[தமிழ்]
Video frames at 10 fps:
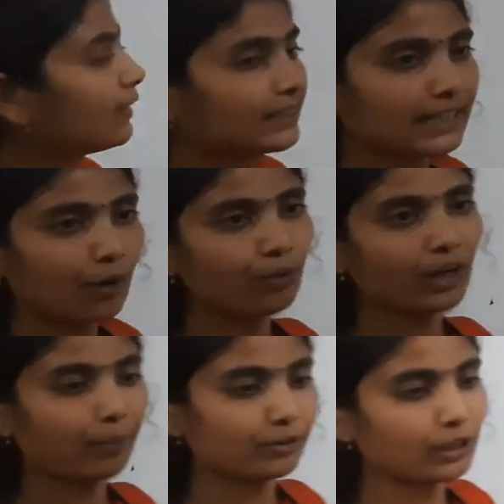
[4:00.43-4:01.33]
இந்த
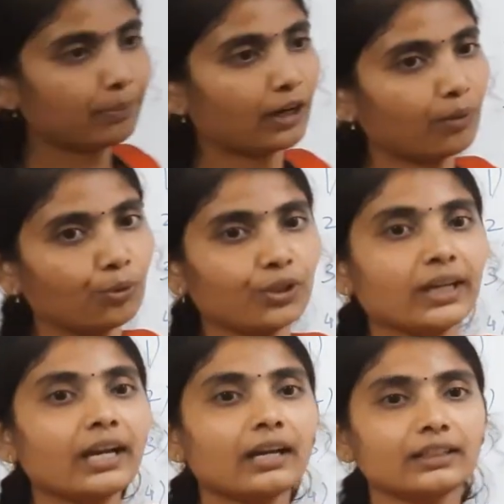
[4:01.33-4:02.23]
சவுண்ட் அப்படின்னு சொல்லி பார்க்கும்போது
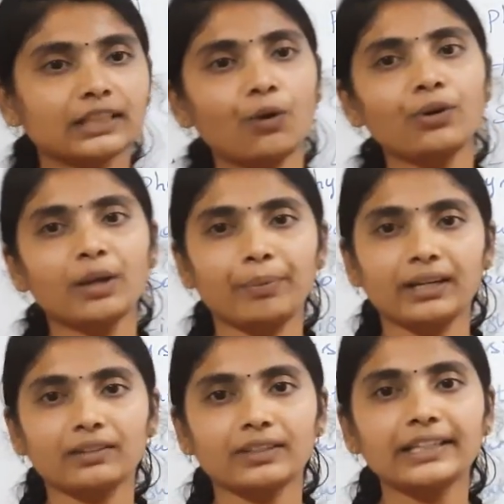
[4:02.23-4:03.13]
சவுண்ட்
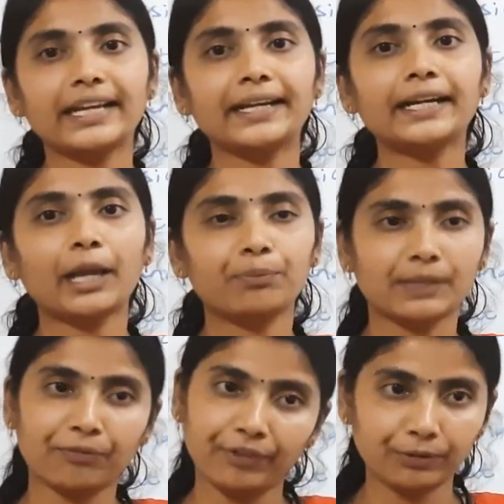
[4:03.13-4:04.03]
அப்படின்றது வந்து என்ன
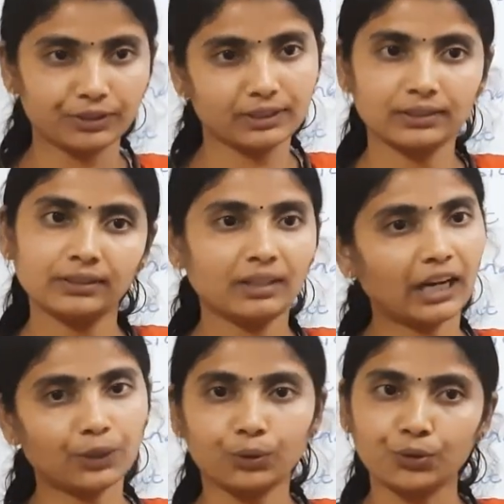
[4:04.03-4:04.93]
டைப்ஸ் ஆஃப் வேவ்ஸ்
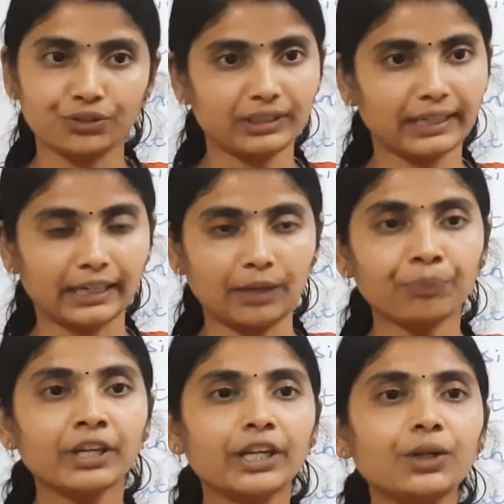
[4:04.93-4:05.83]
அது ஒரு கொஷின் கேட்கலாம்
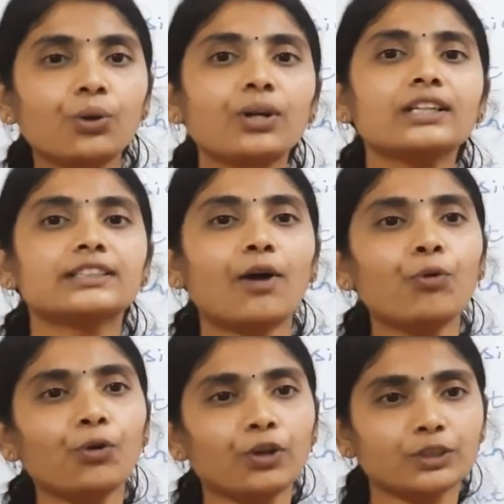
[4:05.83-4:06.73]
இன்னொன்று
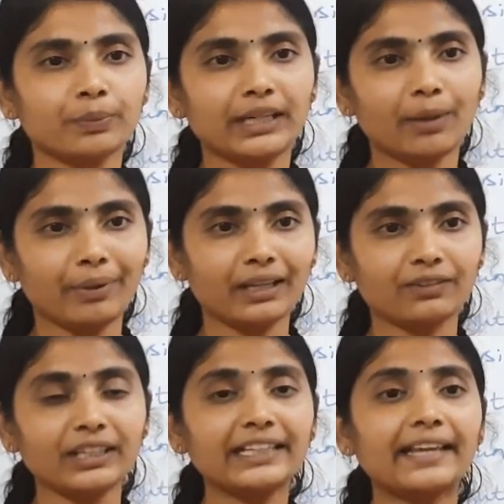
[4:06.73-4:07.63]
சவுண்டோட ஸ்பீட் அப்படின்றது
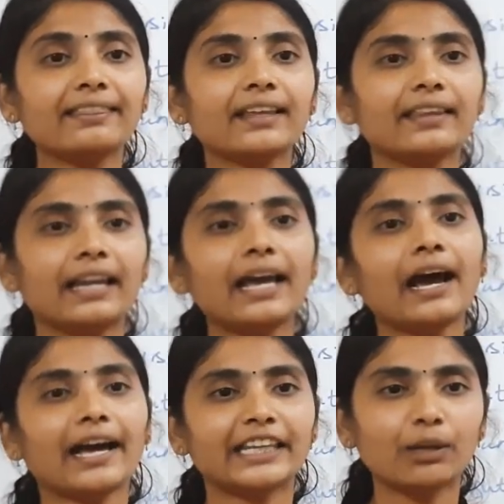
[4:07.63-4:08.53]
வந்து எந்த இதில்
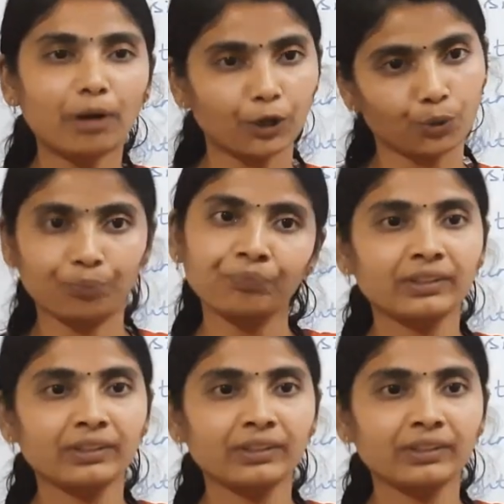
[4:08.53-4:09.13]
அதிகமாக இருக்கும்